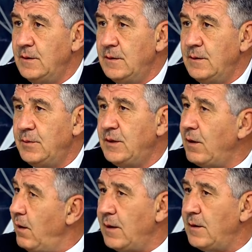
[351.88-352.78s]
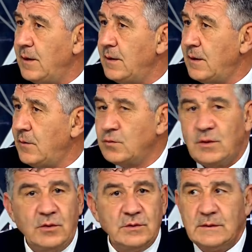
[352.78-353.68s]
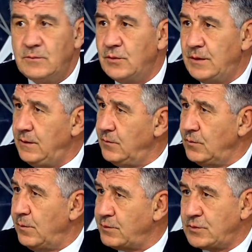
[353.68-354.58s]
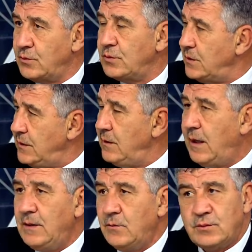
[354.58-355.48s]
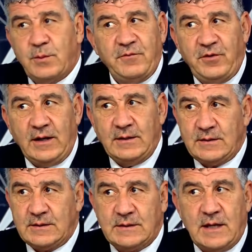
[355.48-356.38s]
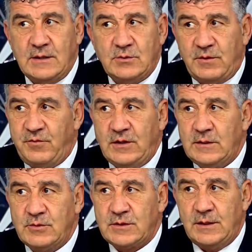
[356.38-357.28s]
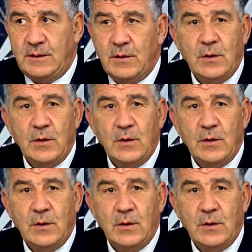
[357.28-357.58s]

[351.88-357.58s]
بالدقائق الاخيره وطلع الجمهورين ومبسوطين يعني وما في اي ازعاج ما في اي مشكل